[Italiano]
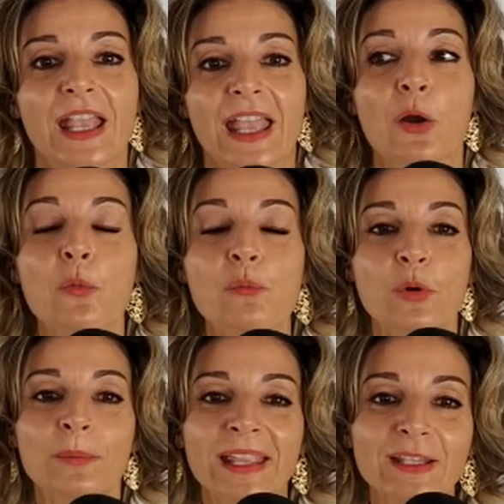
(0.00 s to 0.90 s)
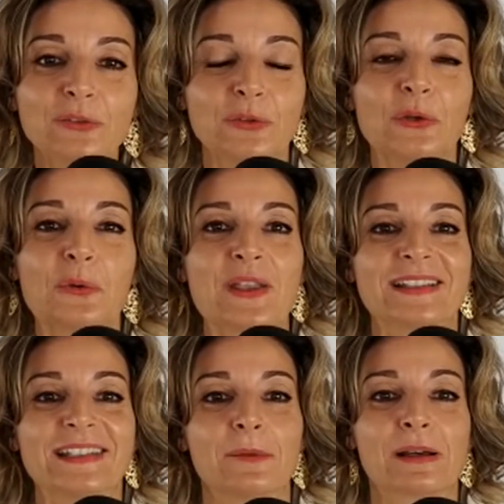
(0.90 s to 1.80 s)
È un momento in cui
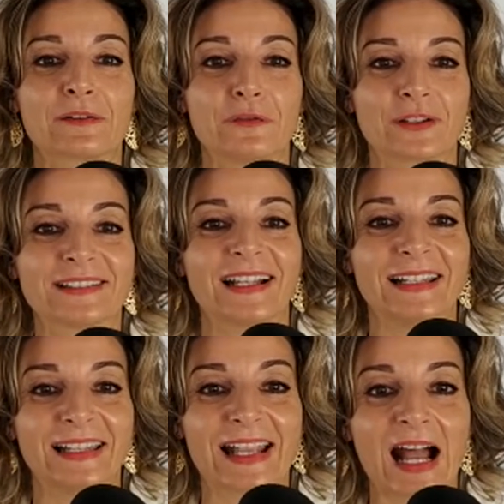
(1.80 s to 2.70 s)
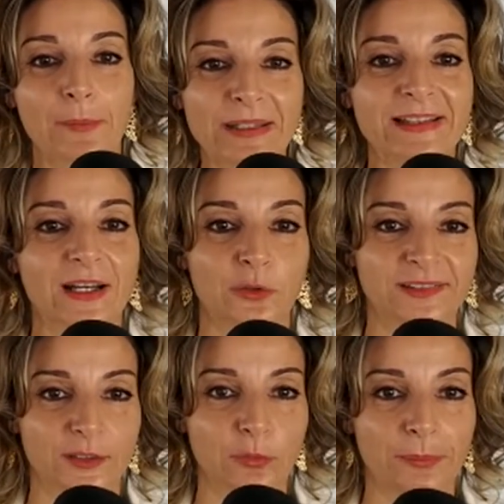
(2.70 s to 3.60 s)
andiamo a rafforzare i legami tra i
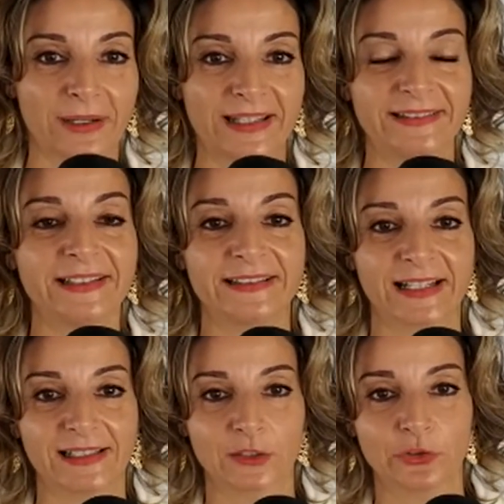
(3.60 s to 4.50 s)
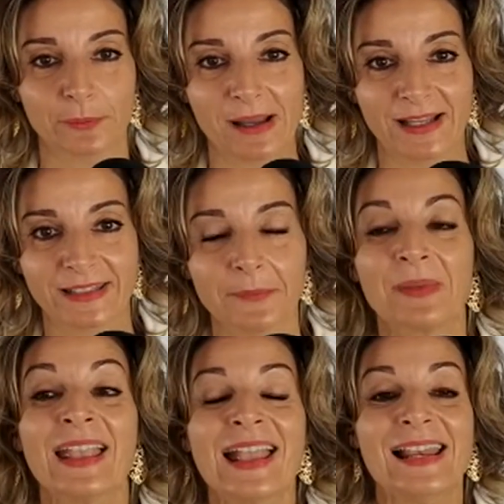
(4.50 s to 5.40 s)
nostri due paesi, l'Italia e la Germania,
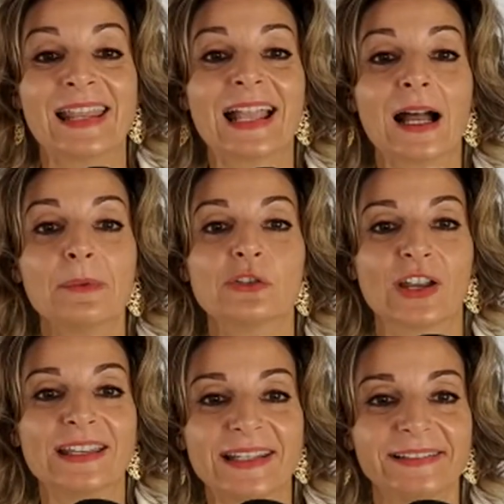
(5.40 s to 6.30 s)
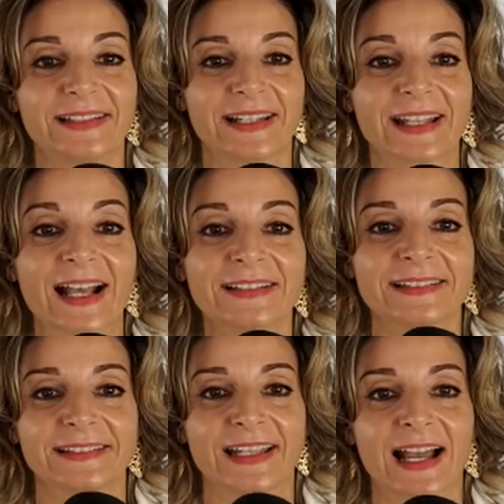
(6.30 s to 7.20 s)
legami già in essere
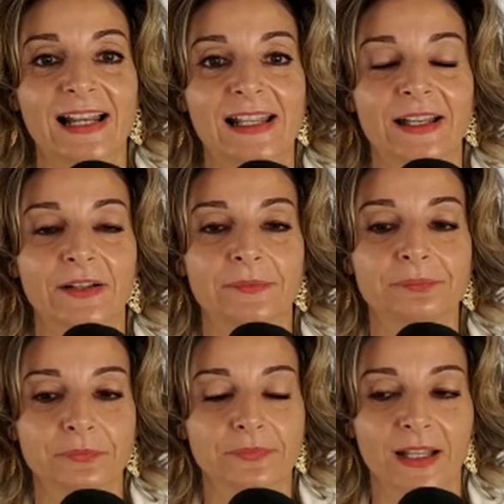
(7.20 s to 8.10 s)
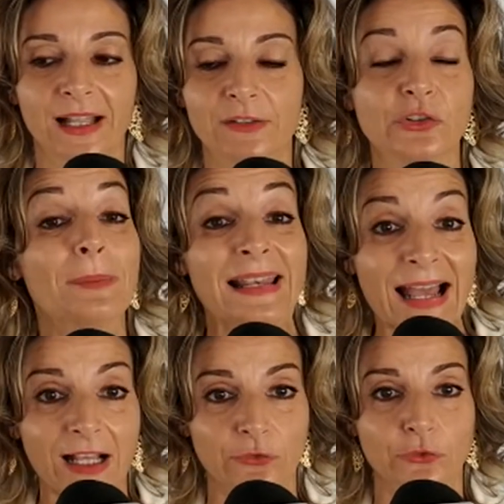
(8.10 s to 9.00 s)
grazie al al
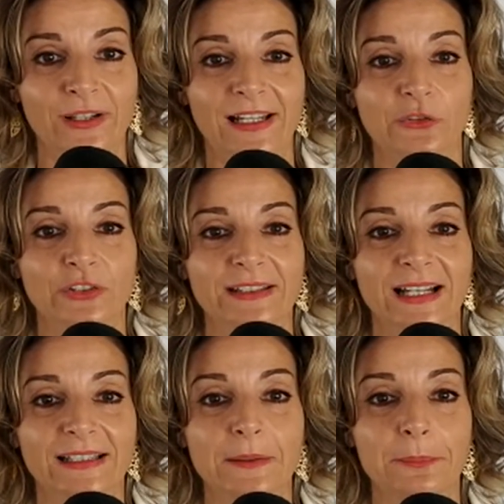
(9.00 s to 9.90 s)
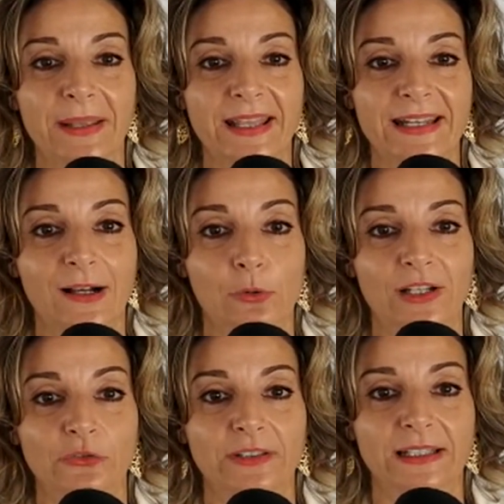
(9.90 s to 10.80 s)
gemellaggio che la città di Imperia ha con
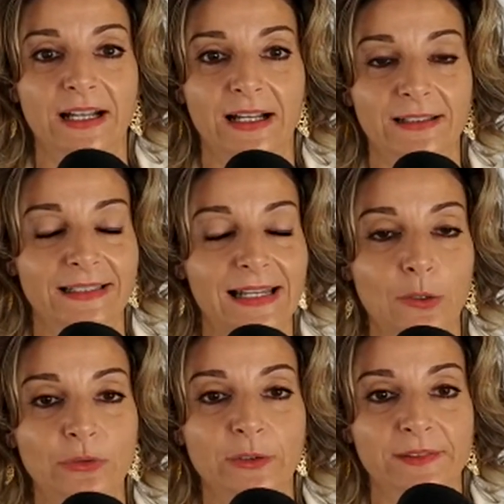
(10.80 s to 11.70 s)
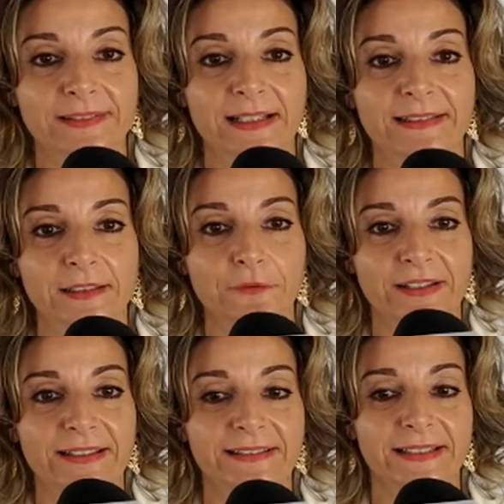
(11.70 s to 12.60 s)
la città del lago di Costanza di
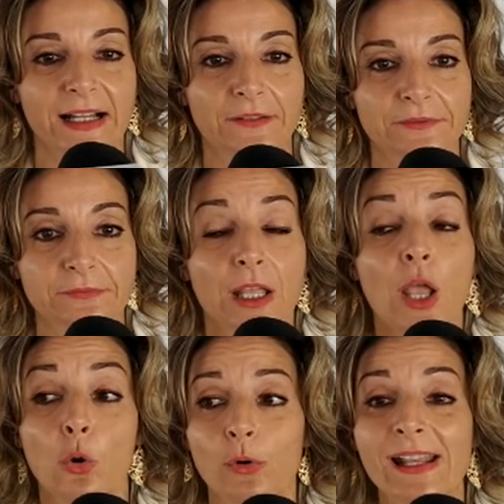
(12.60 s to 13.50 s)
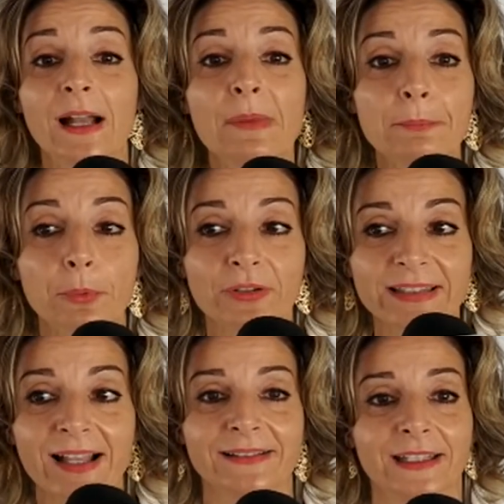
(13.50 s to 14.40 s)
Friedrichshafen, un legame
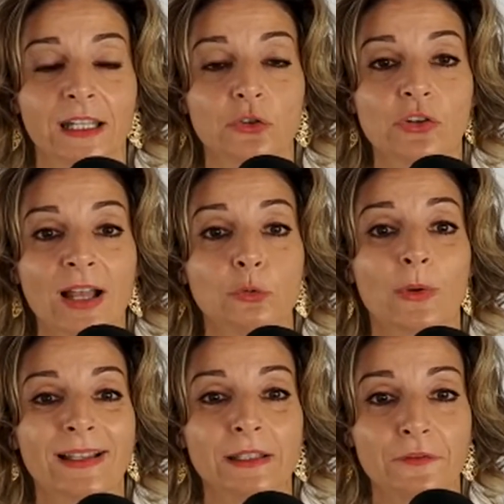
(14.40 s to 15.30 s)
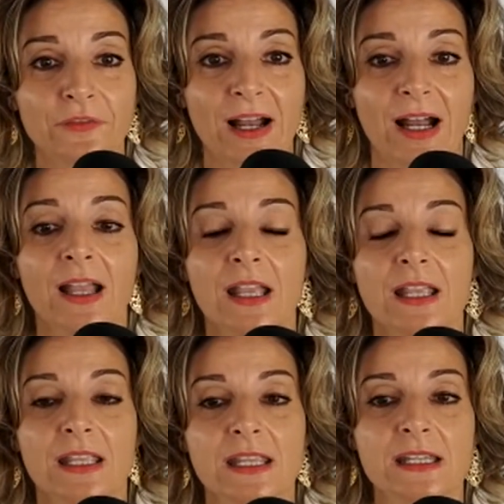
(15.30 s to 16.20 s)
importante che già due anni fa,
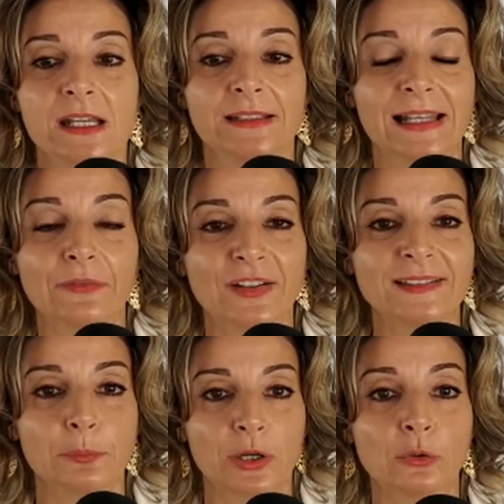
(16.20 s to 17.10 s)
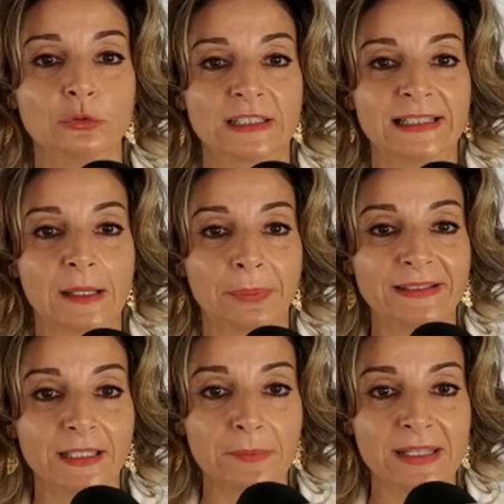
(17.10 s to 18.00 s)
in, nella fase più acuta della
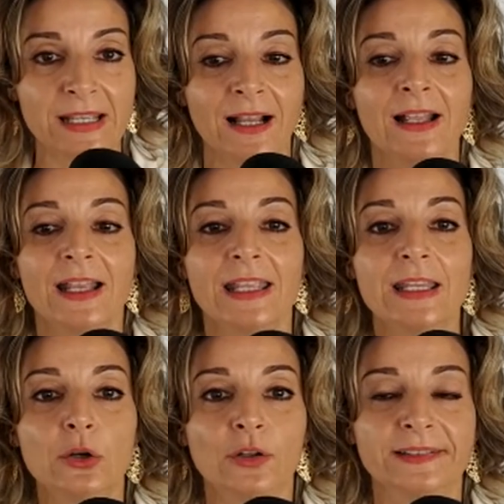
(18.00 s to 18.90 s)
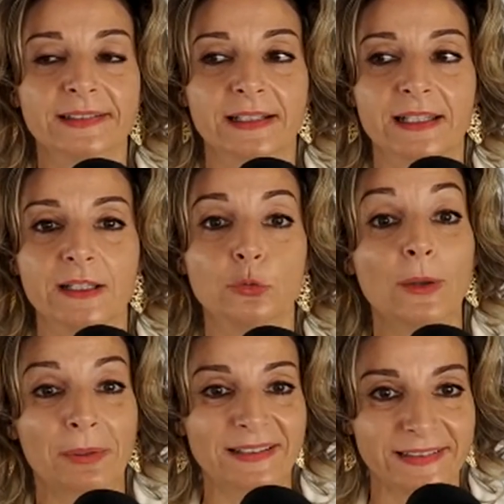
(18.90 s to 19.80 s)
pandemia, i nostri
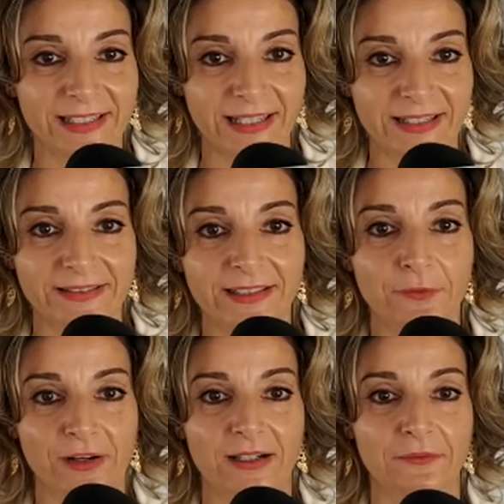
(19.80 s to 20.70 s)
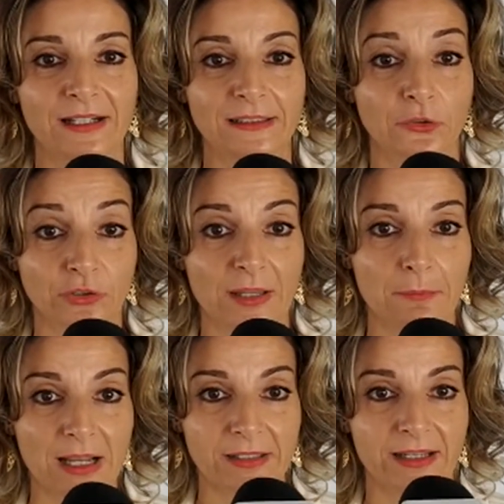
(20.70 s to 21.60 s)
due presidenti, Frank-Walter
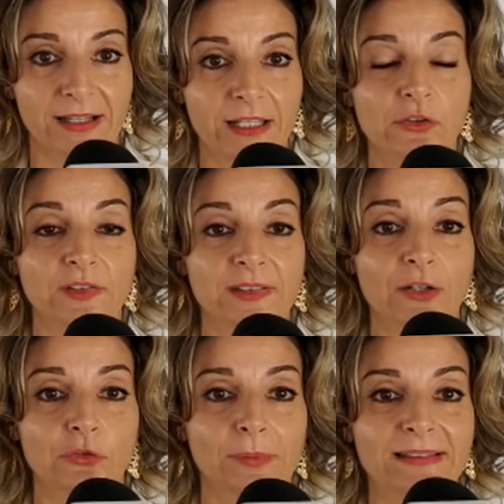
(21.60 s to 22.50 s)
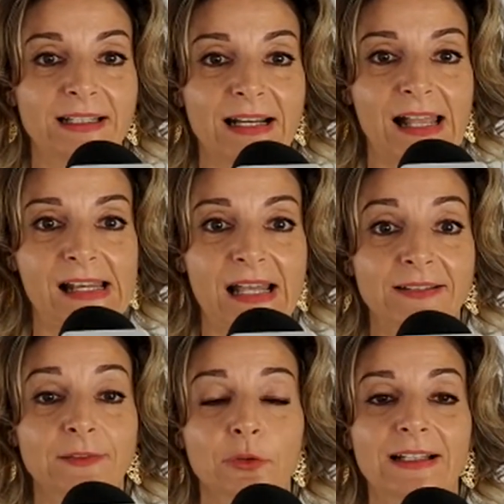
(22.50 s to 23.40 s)
Steinmeier e Sergio Mattarella,
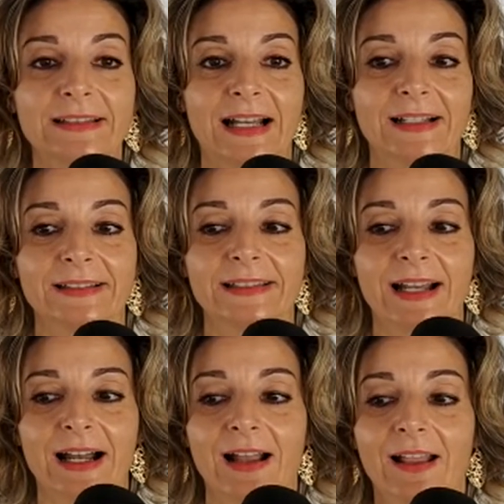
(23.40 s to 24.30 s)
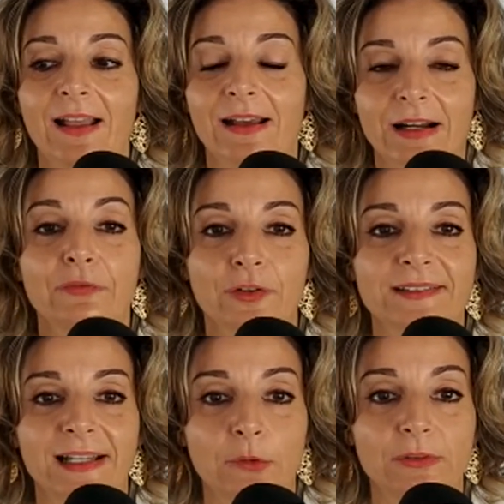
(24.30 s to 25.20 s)
sono andati a
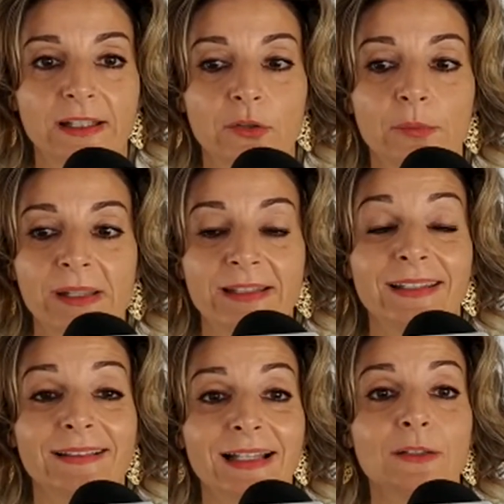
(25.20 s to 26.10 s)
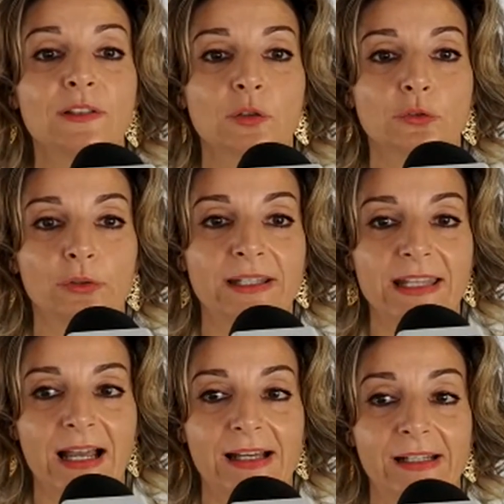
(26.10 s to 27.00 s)
rafforzare ulteriormente andando a
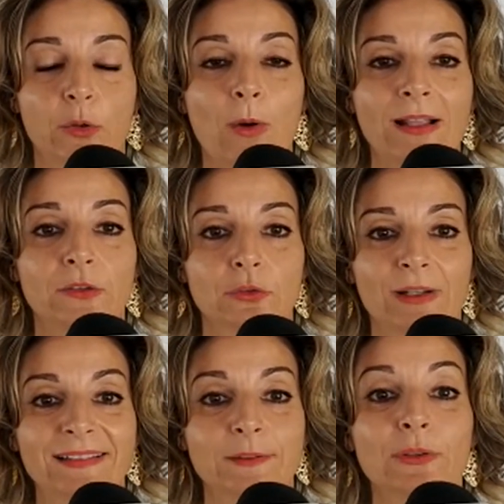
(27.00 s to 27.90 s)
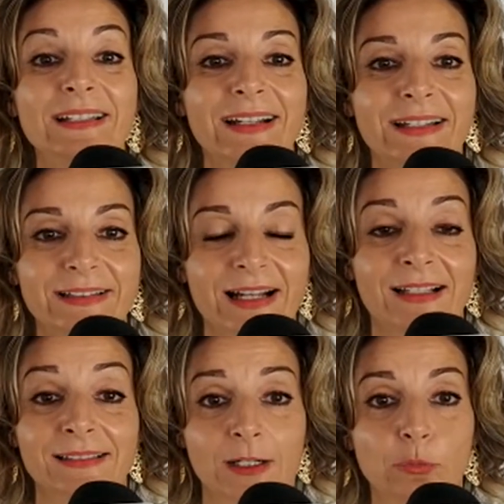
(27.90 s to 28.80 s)
sottolineare quanto la
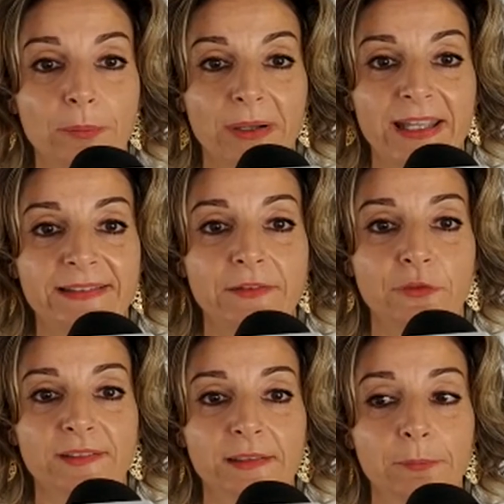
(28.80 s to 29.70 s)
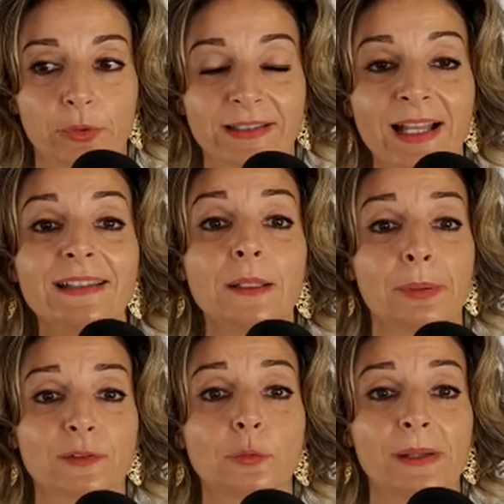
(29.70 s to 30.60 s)
solidarietà tra due paesi fosse importante
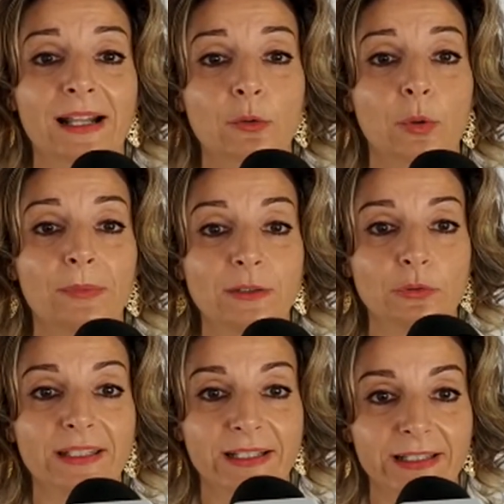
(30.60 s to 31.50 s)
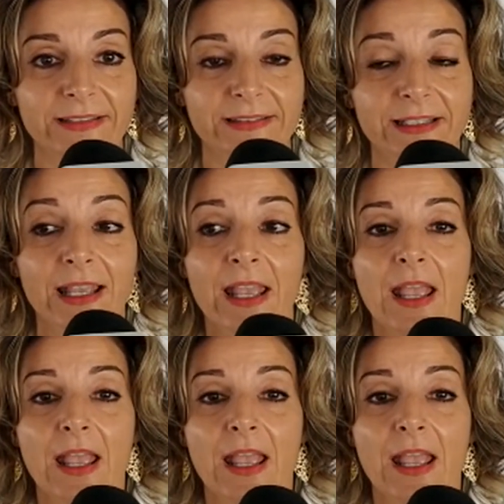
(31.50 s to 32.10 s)
per superare un momento di crisi,